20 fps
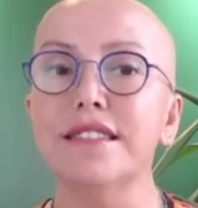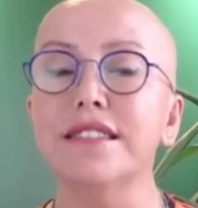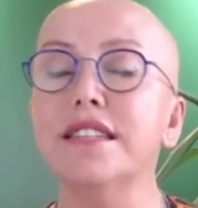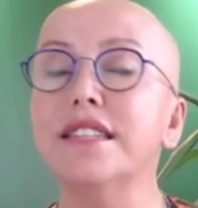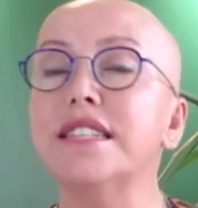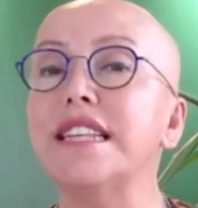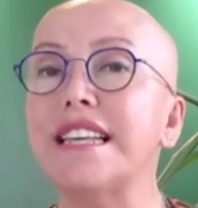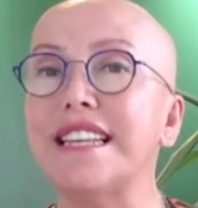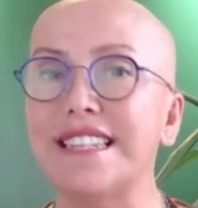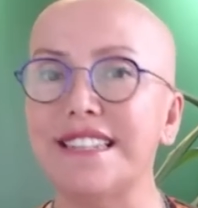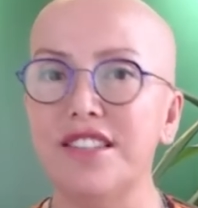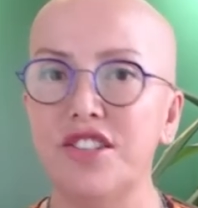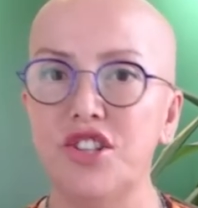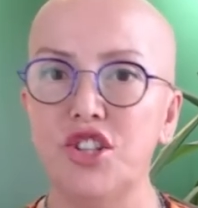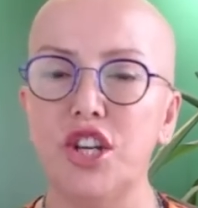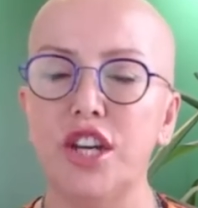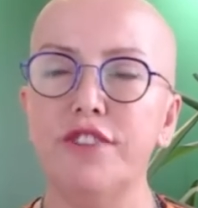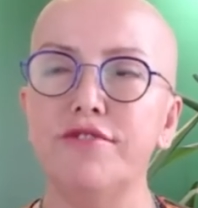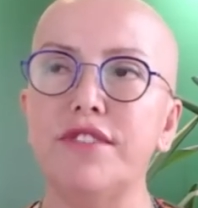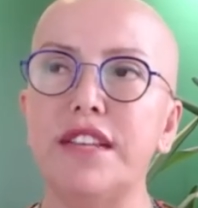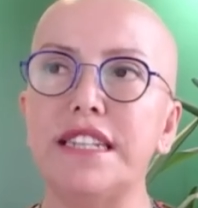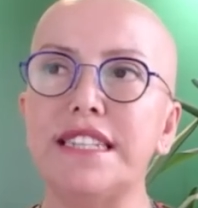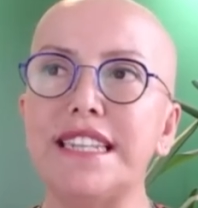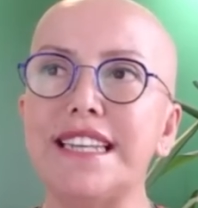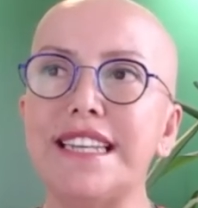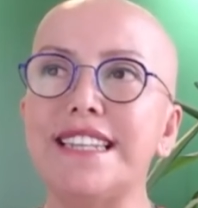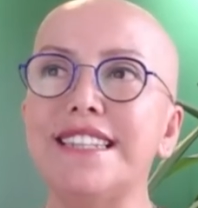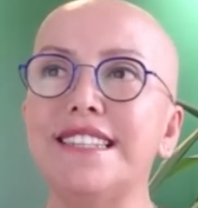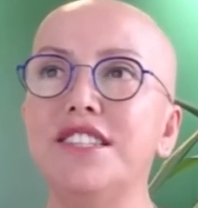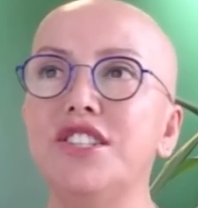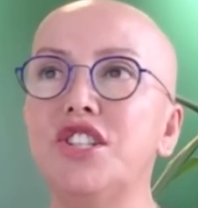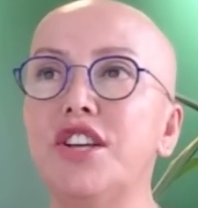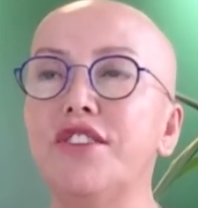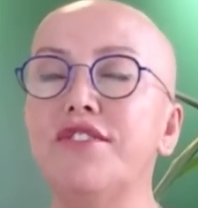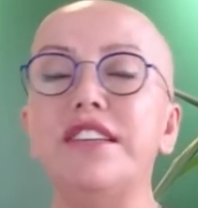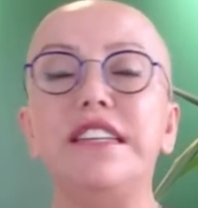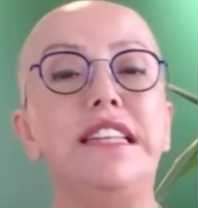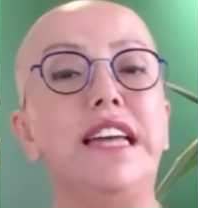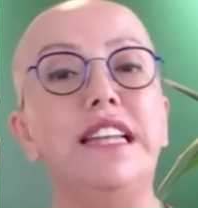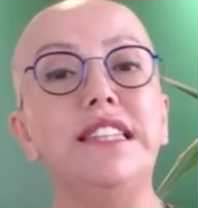8. evde. 8. ev
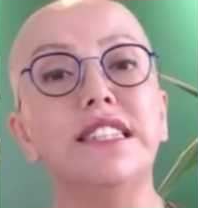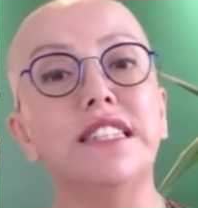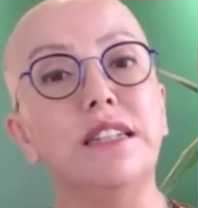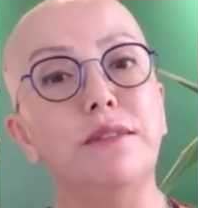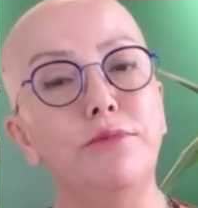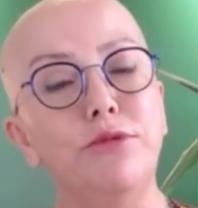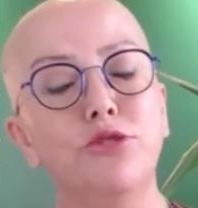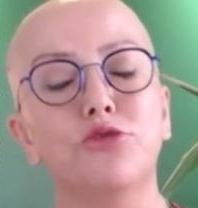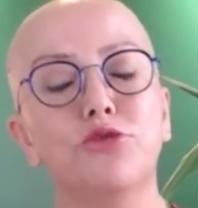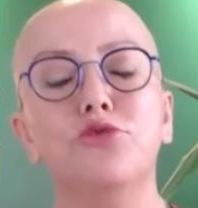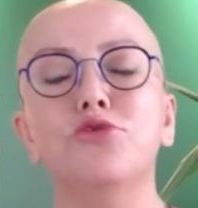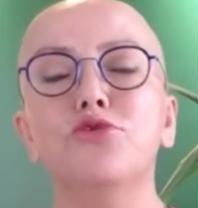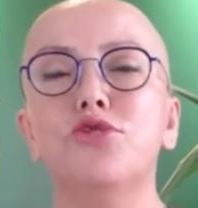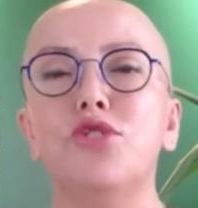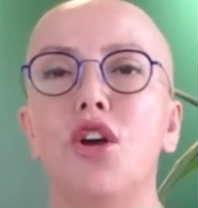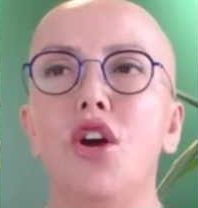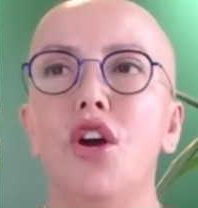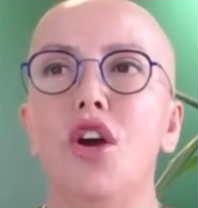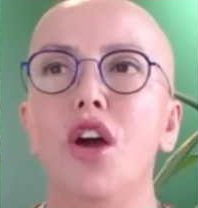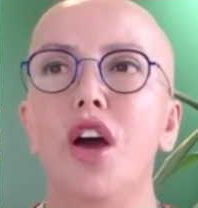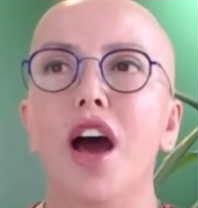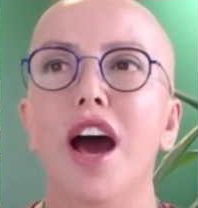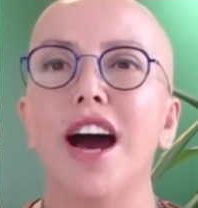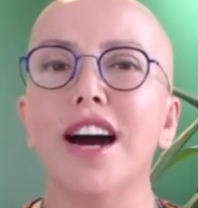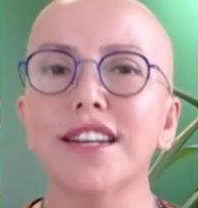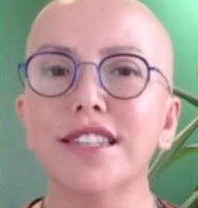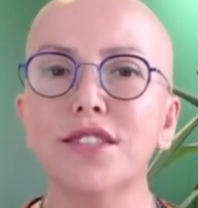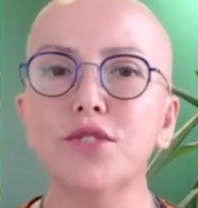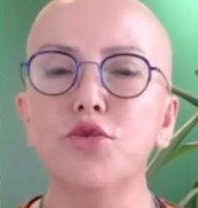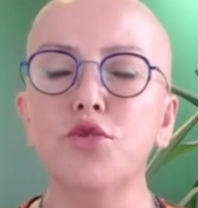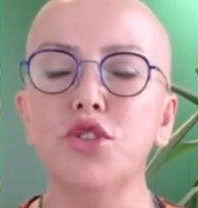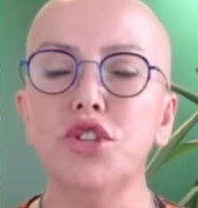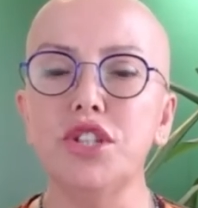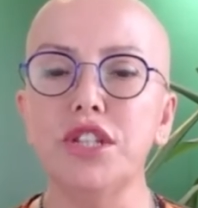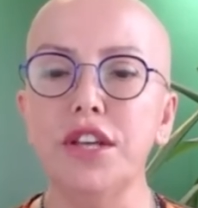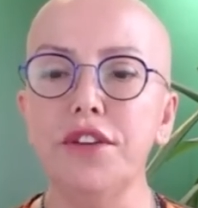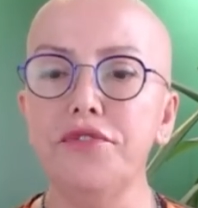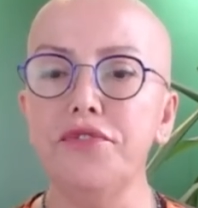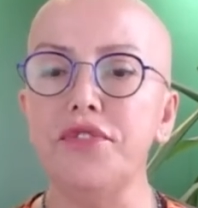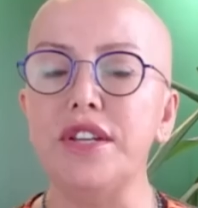genellikle biliyorsunuz
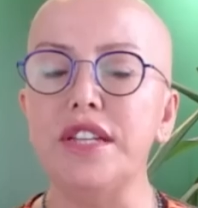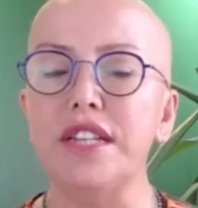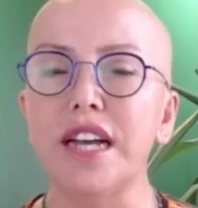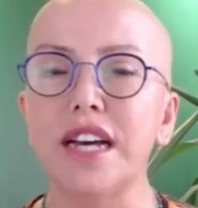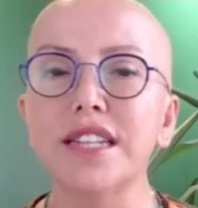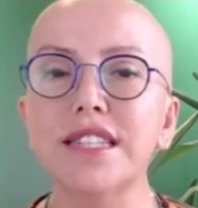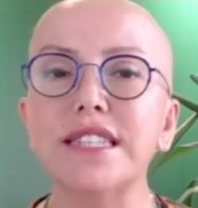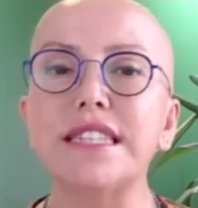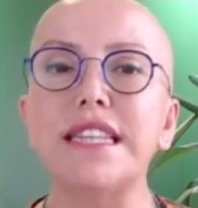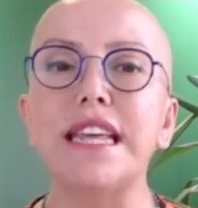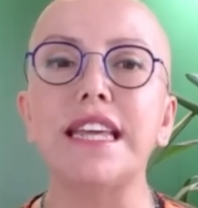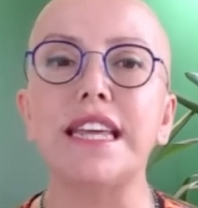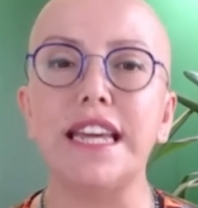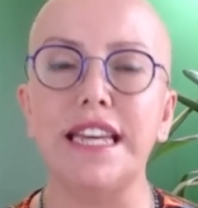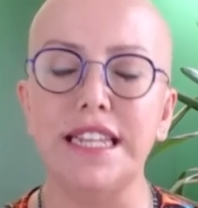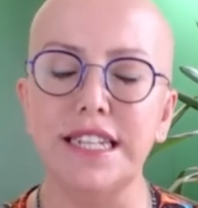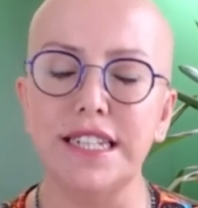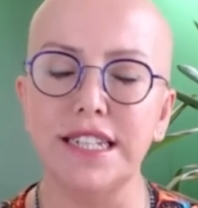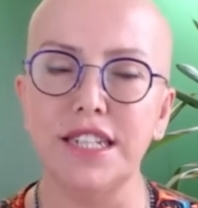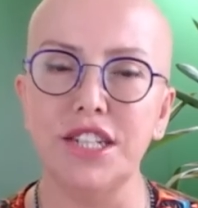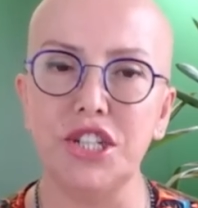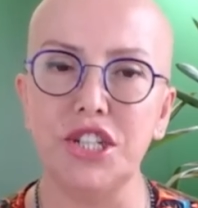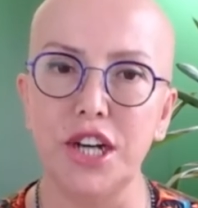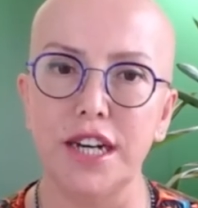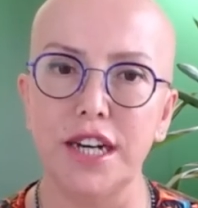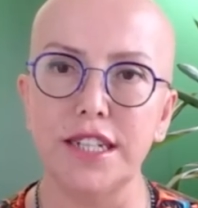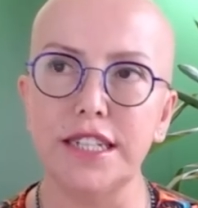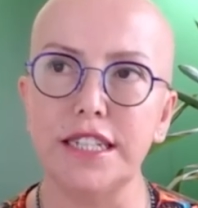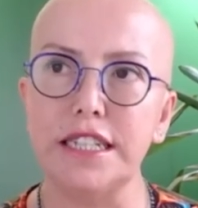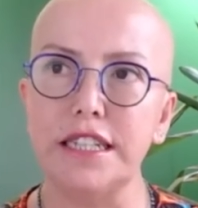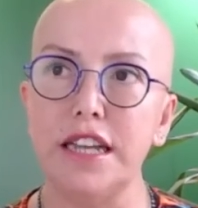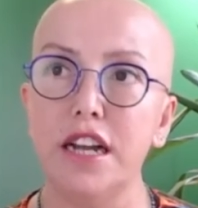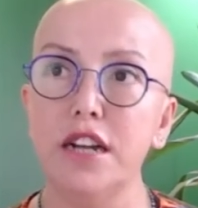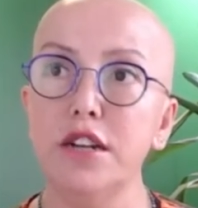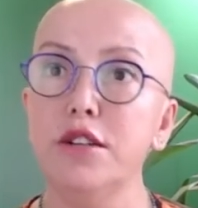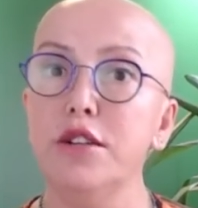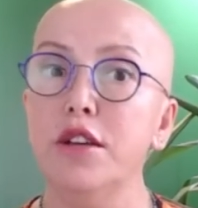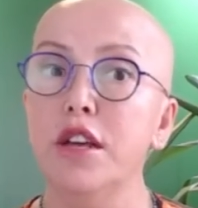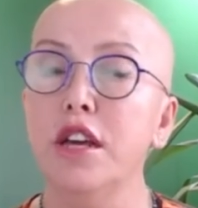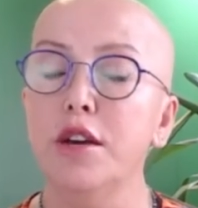astrolojide finans dengelerini işaret eder.